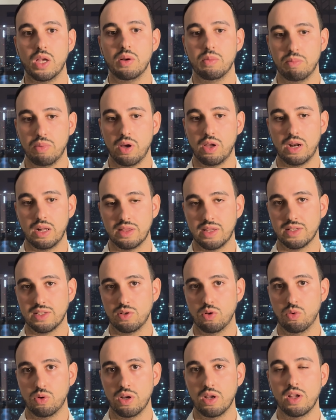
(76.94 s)
Poi in realtà se
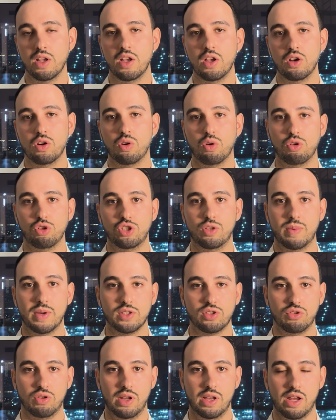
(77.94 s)
comunque conosci
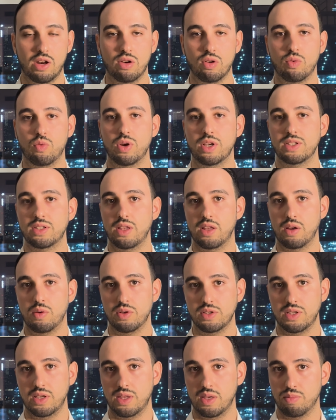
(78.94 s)
persone che hanno questi
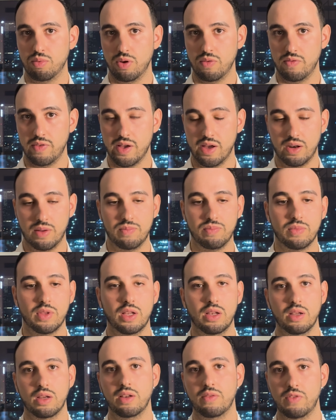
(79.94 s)
requisiti puoi inviare
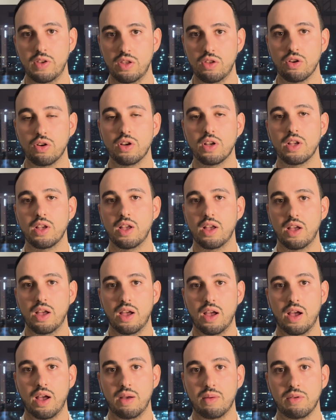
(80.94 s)
il video
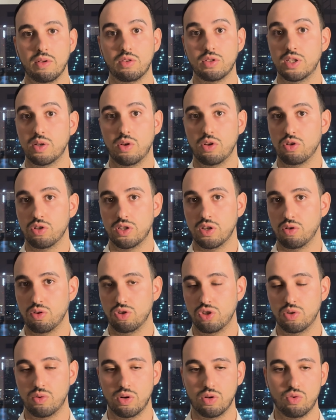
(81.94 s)
a, se, qualcuno, se
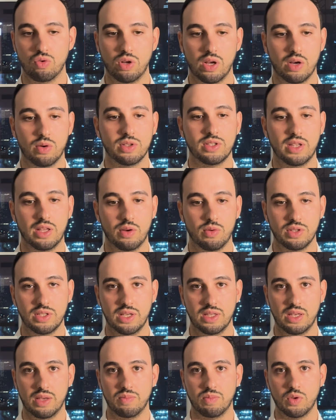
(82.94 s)
conosci qualcuno che ha questi
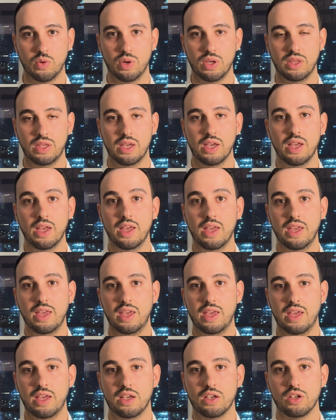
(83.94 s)
requisiti, quindi,
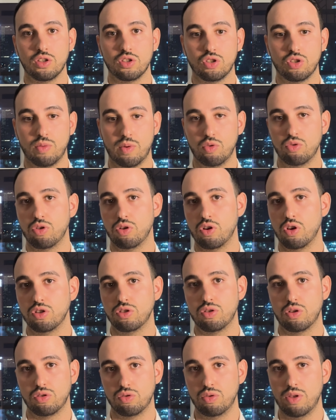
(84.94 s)
e soprattutto il
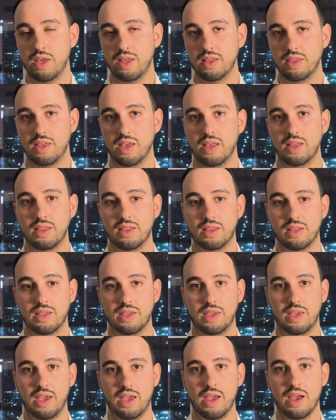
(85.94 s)
nostro studente
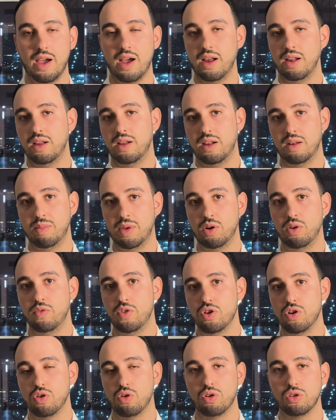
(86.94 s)
che ha almeno il
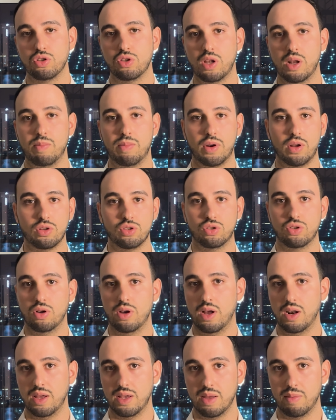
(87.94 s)
videocorso dall'approccio
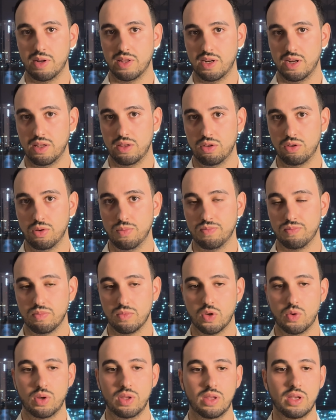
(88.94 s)
alla camera da letto,
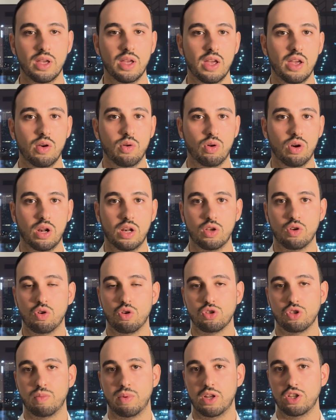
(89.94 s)
quindi quello è il
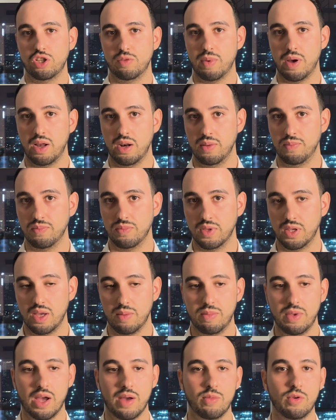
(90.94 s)
corso principale che
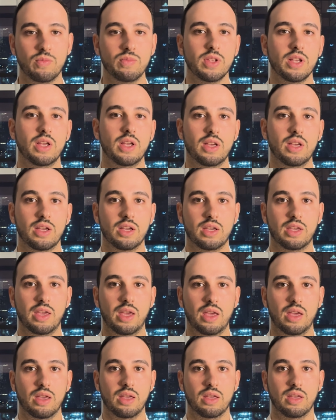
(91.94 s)
abbiamo
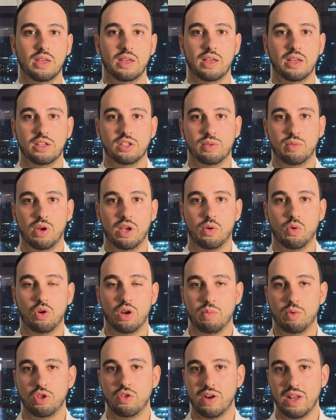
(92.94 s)
che eh, diciamo, è quello
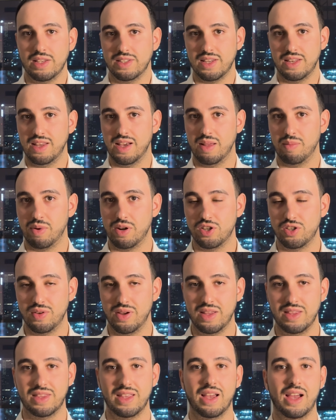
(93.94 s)
che poi dovrà insegnare
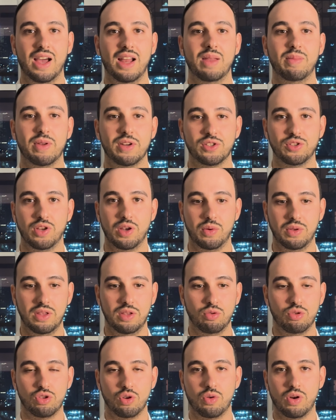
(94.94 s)
precisamente alle persone, quindi
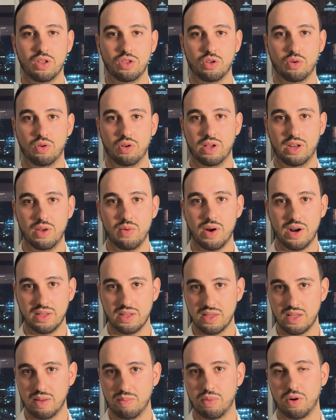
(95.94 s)
tutto quanto quello che riguarda
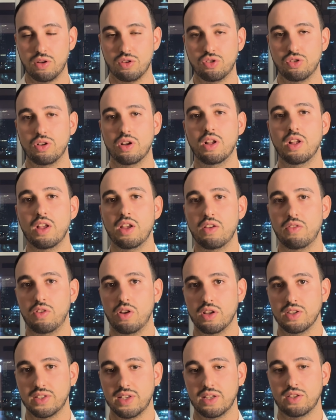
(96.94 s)
dall'approccio fino
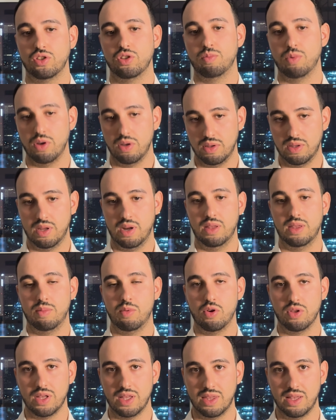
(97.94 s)
al sesso, poi chiaramente
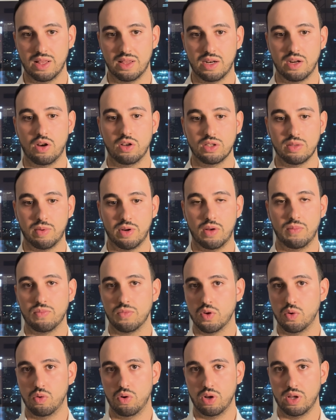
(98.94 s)
abbiamo tante altre cose, però
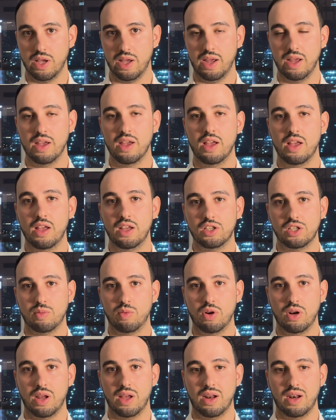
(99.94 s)
quello che è
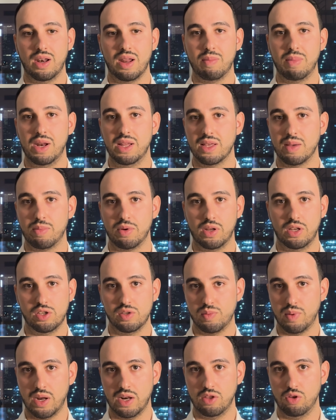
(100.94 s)
diciamo, la, l'abilità
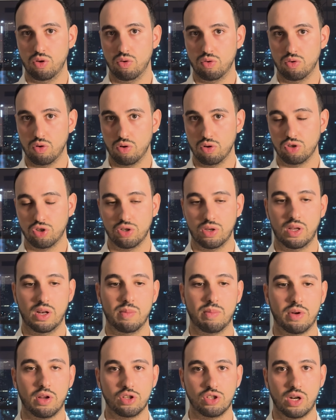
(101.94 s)
principale di un coach in
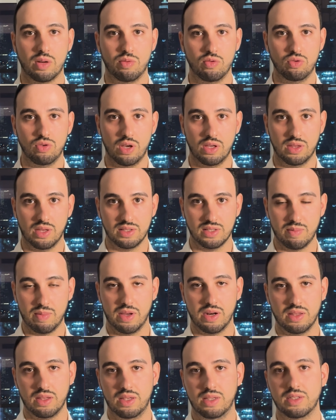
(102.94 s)
approccio alla.it è
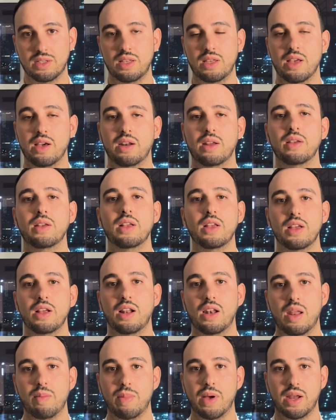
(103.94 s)
saper insegnare
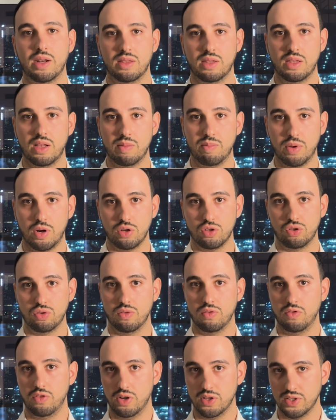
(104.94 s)
la parte dall'approccio
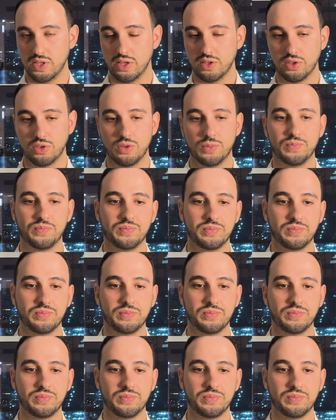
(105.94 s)
fino al sesso.